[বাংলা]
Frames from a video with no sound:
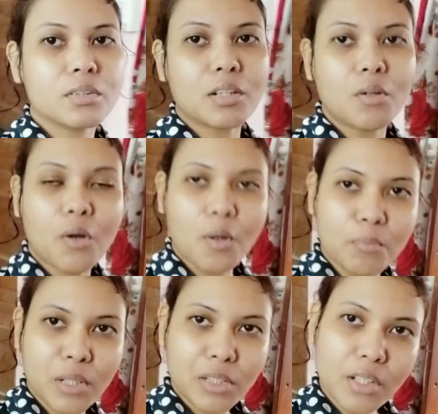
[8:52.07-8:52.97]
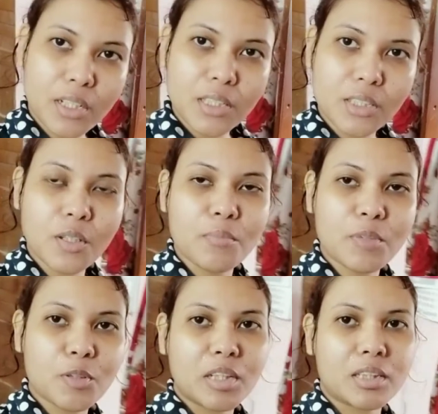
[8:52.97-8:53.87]
সেগুলো কমপ্লিট হলে নিশ্চয়ই আমি
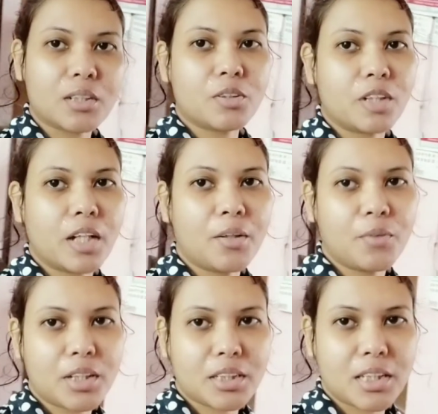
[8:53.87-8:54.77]
তোমাদের সাথে ওর ডেলি রুটিন